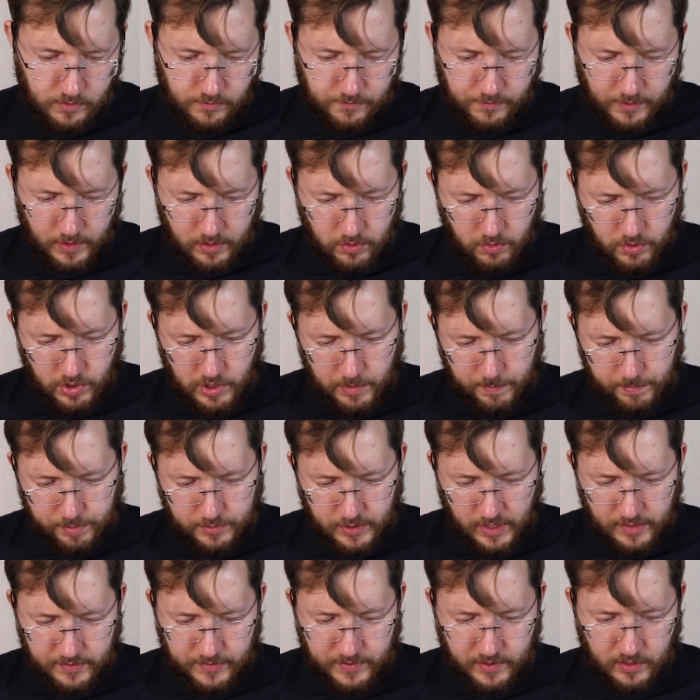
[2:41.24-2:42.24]
Вонючий
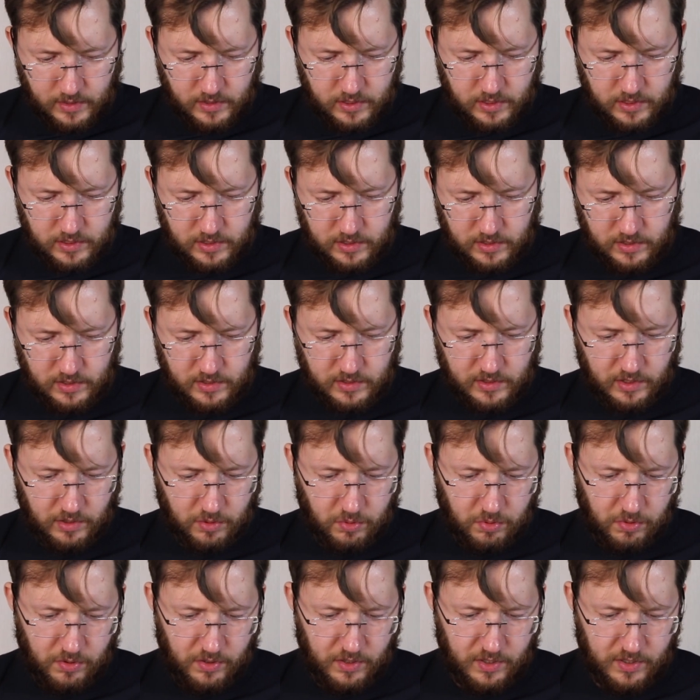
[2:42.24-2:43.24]
пластик а,
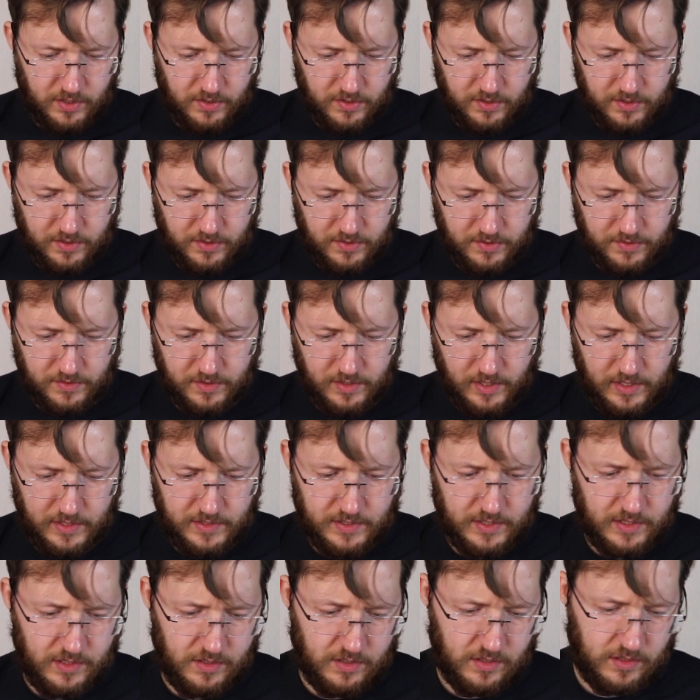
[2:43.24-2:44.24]
такой,
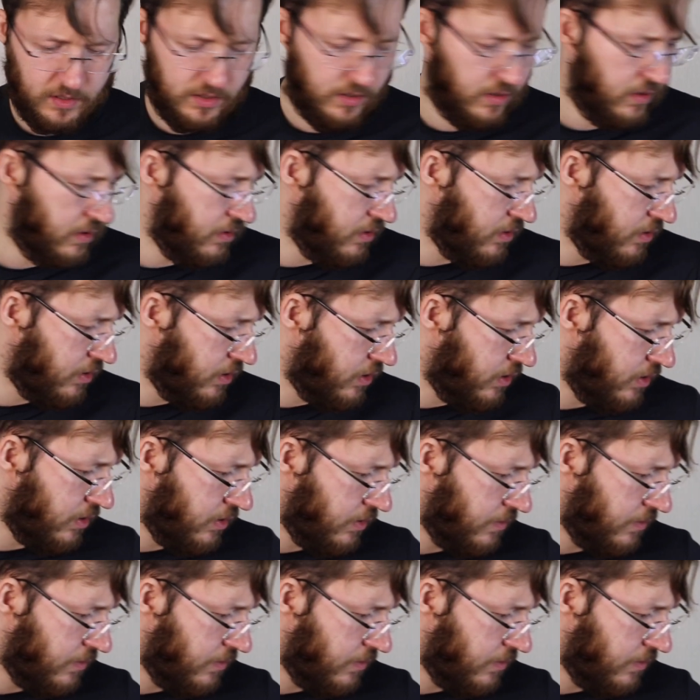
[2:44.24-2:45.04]
знаете,